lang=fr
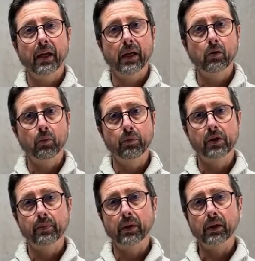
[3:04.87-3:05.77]
et ne
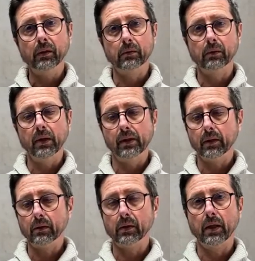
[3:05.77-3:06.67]
puissent pas les
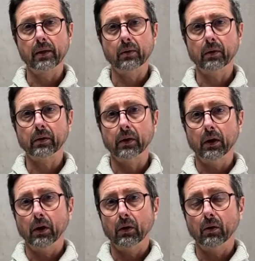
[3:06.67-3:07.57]
uns et les autres
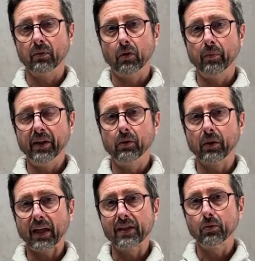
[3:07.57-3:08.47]
former de
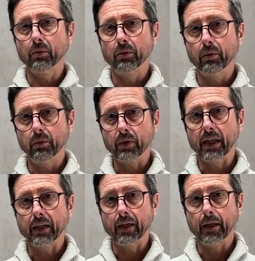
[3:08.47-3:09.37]
cristaux de,
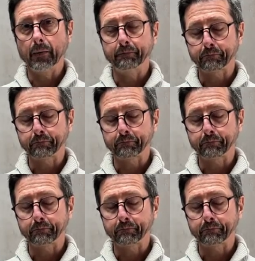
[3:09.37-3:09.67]
calcaire.